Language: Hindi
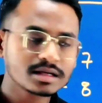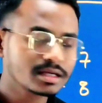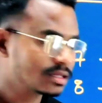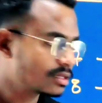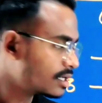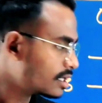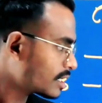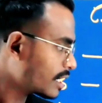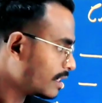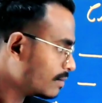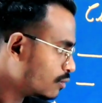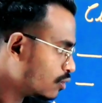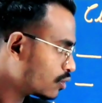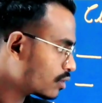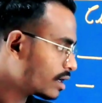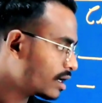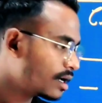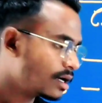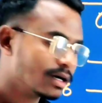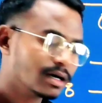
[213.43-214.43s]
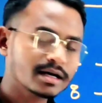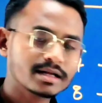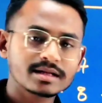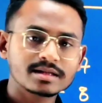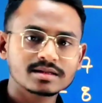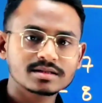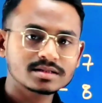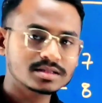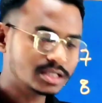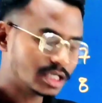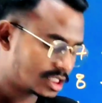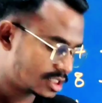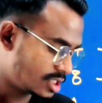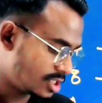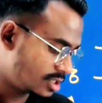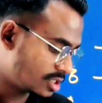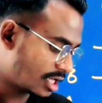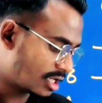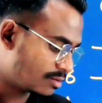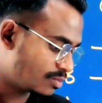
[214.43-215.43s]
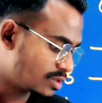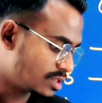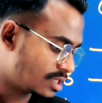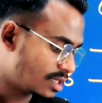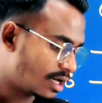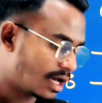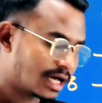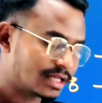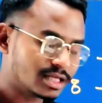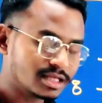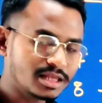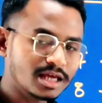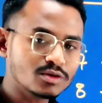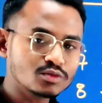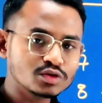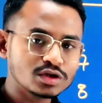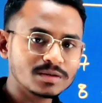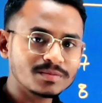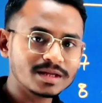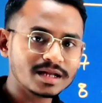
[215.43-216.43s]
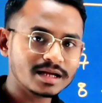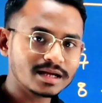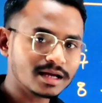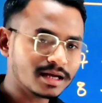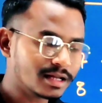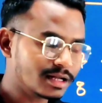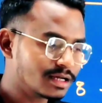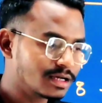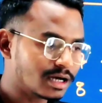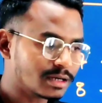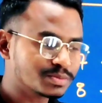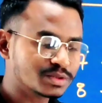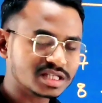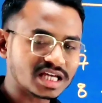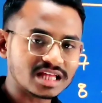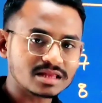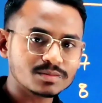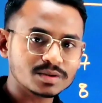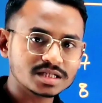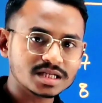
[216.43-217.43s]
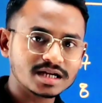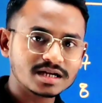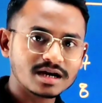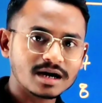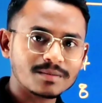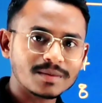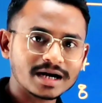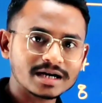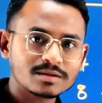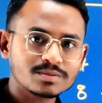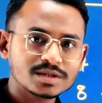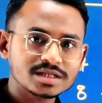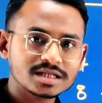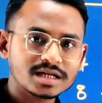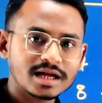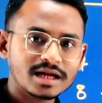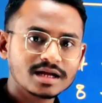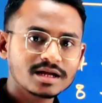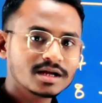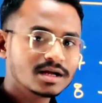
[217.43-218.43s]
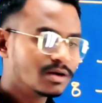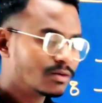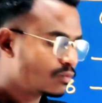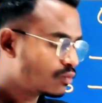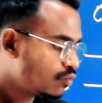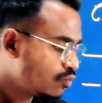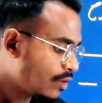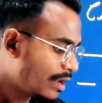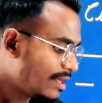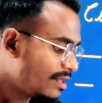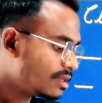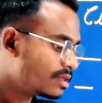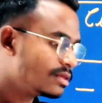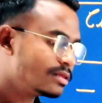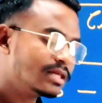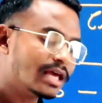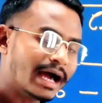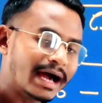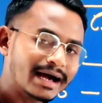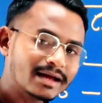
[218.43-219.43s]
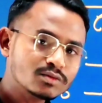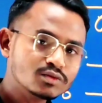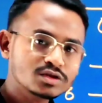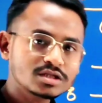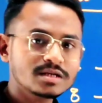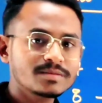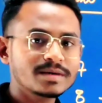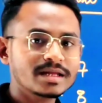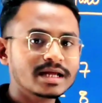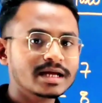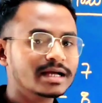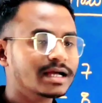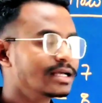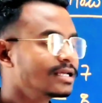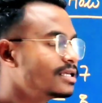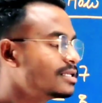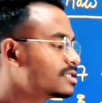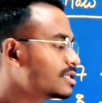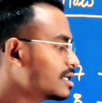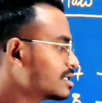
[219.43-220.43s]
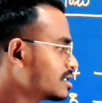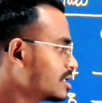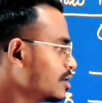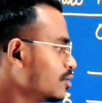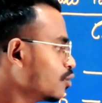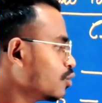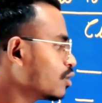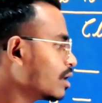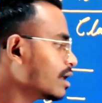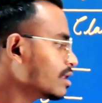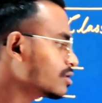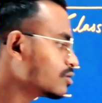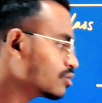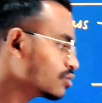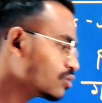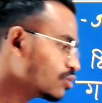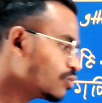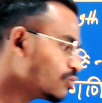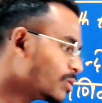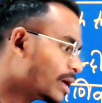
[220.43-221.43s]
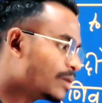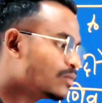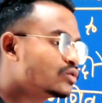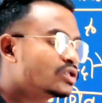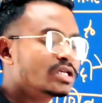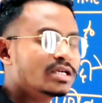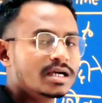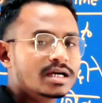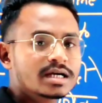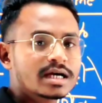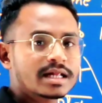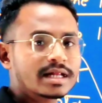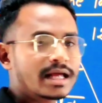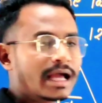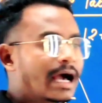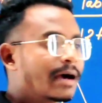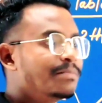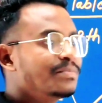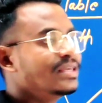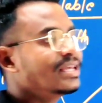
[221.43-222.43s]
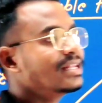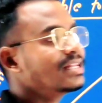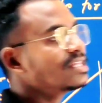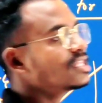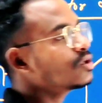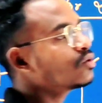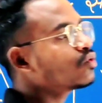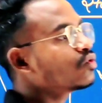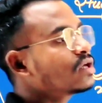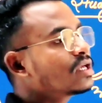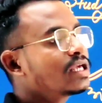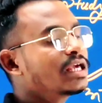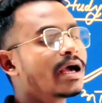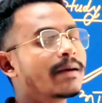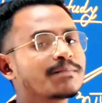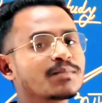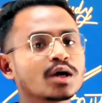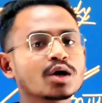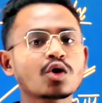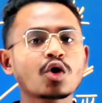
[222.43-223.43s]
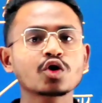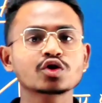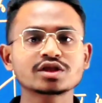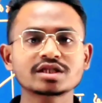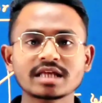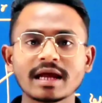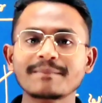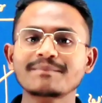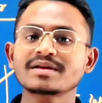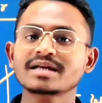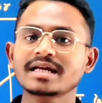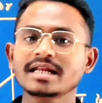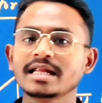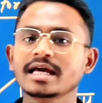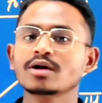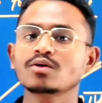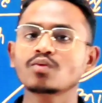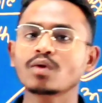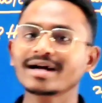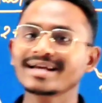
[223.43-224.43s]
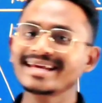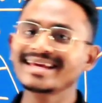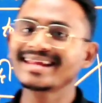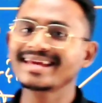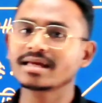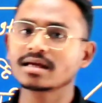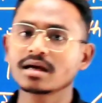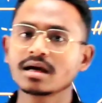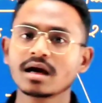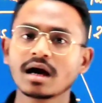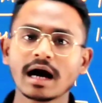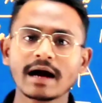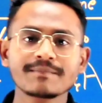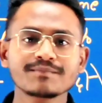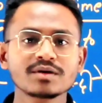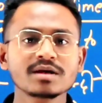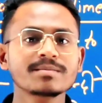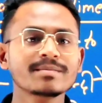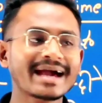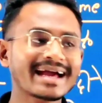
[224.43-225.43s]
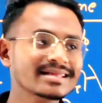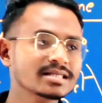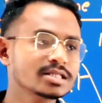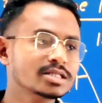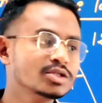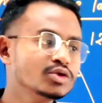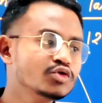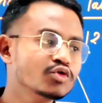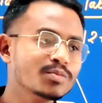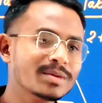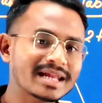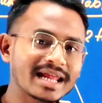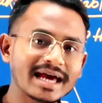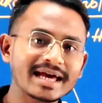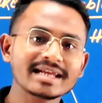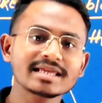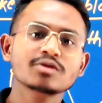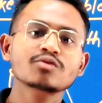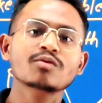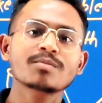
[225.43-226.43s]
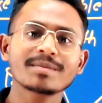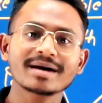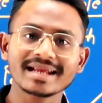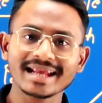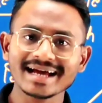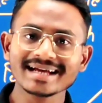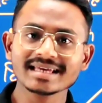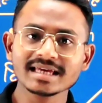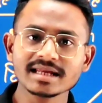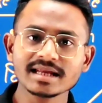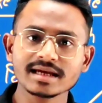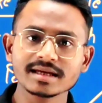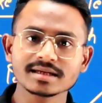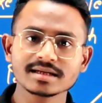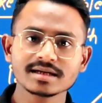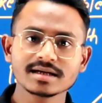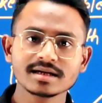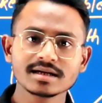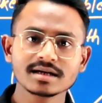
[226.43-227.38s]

कितना टाइम हो गया अरे जैसे ही सात बजेगा आधा ध्यान उसी में रहेगा अरे कब सात बज रहा है कब आठ बज रहा है वही ध्यान उसी में रहेगा कि जैसे ही होगा तो मैं मुझे ये करना है आप ये नहीं देखोगे कि आपका कॉन्सेप्ट क्लियर हुआ कि नहीं आपकी मैथ्स जो बना रहे थे वो बना कि नहीं